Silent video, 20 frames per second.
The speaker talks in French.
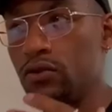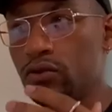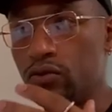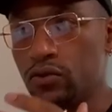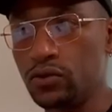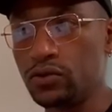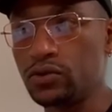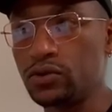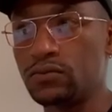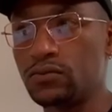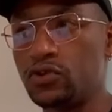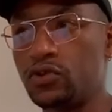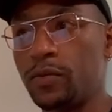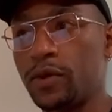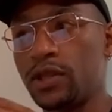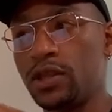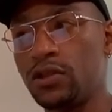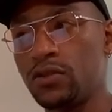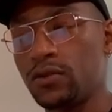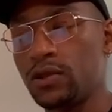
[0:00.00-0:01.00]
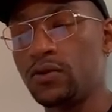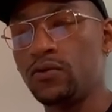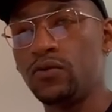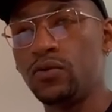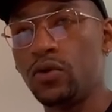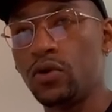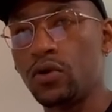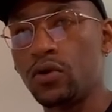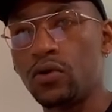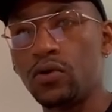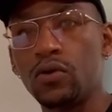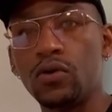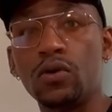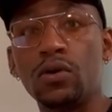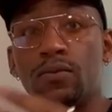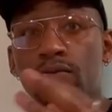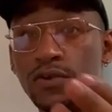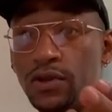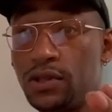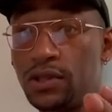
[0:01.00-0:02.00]
Donc, je suis parti sur des couleurs euh,
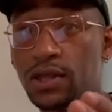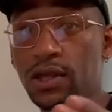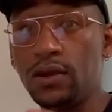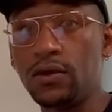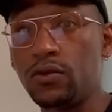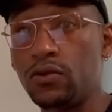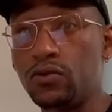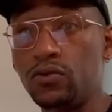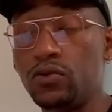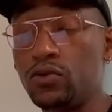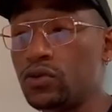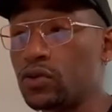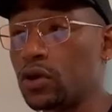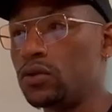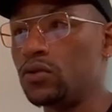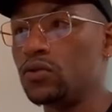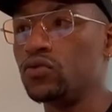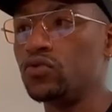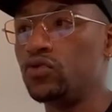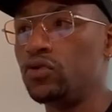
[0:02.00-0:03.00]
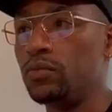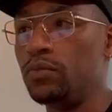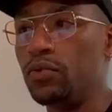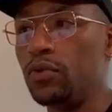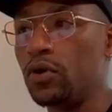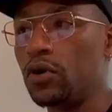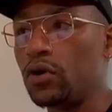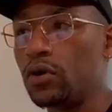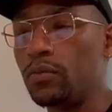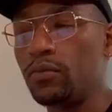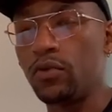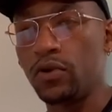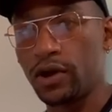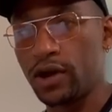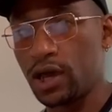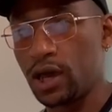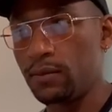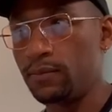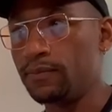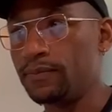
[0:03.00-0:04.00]
comme je disais neutres, donc du blanc, blanc
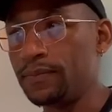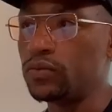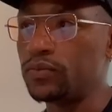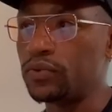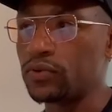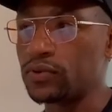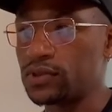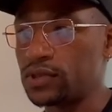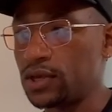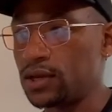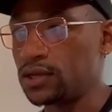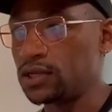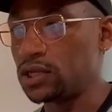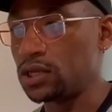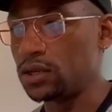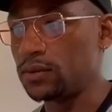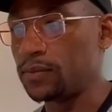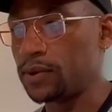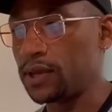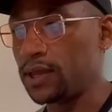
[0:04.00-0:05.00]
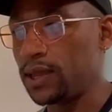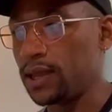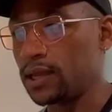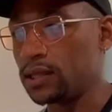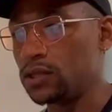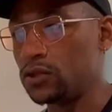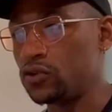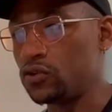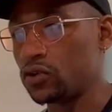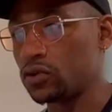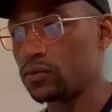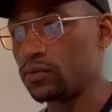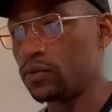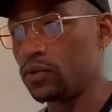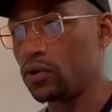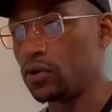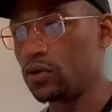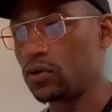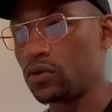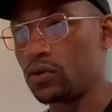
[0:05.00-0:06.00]
crème. Pour ça, j'ai pris un t-shirt
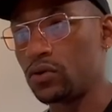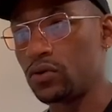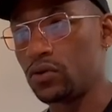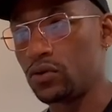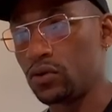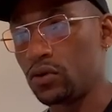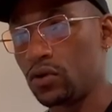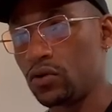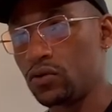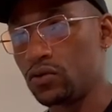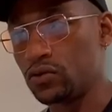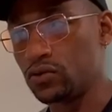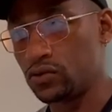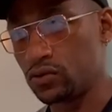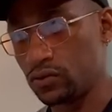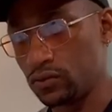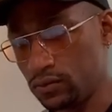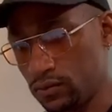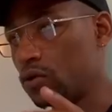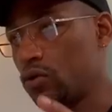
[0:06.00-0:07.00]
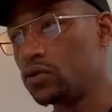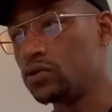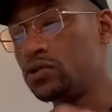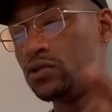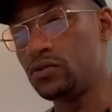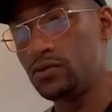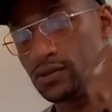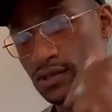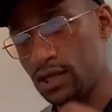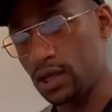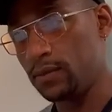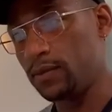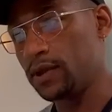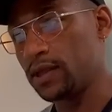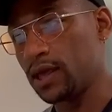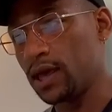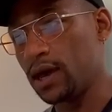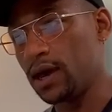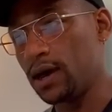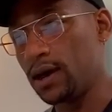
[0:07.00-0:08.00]
blanc en coton. Au-dessus de ça, il
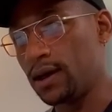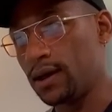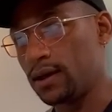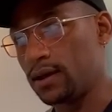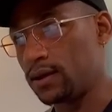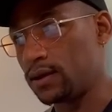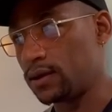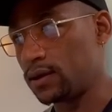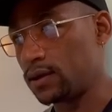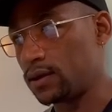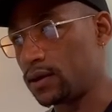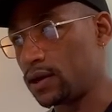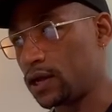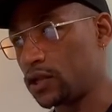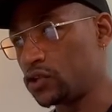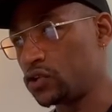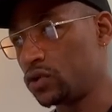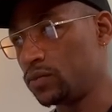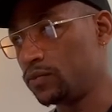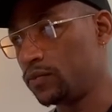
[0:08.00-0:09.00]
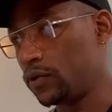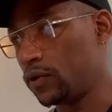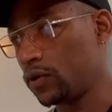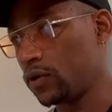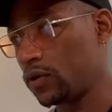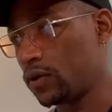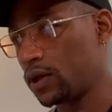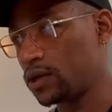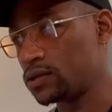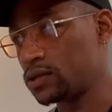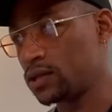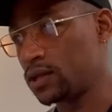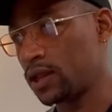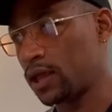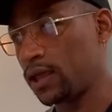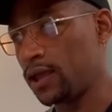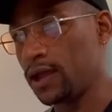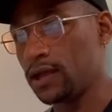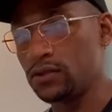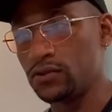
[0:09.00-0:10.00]
mettra un, jumper
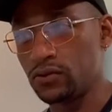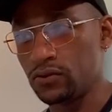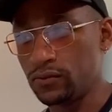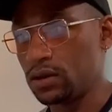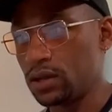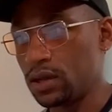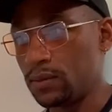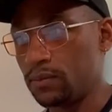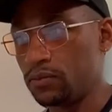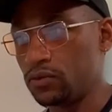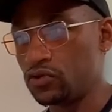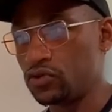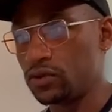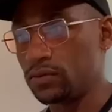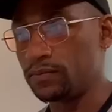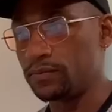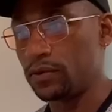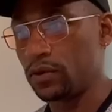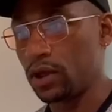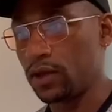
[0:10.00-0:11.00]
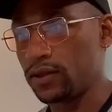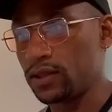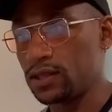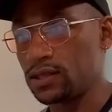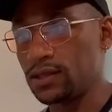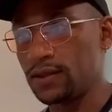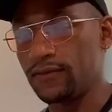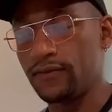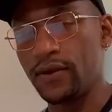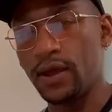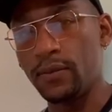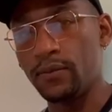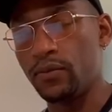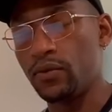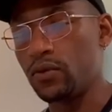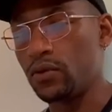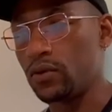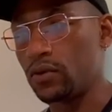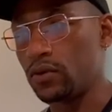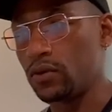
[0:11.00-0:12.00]
accéléré gâteau, un beau jumper avec des effets un
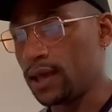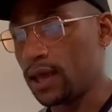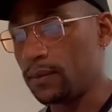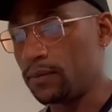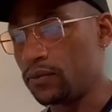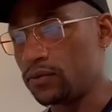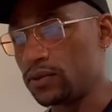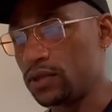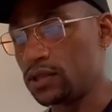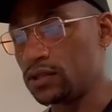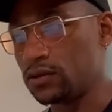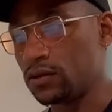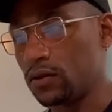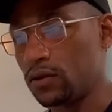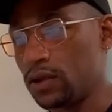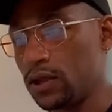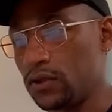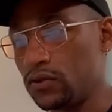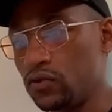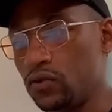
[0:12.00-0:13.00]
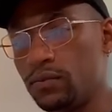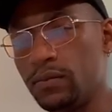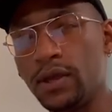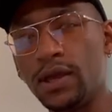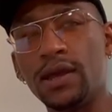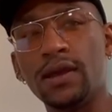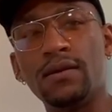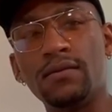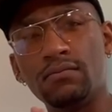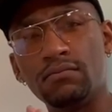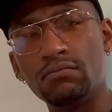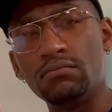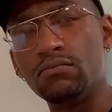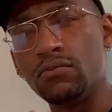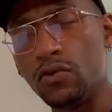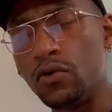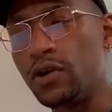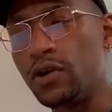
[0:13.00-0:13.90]
peu euh, un peu destroy et tout, mais au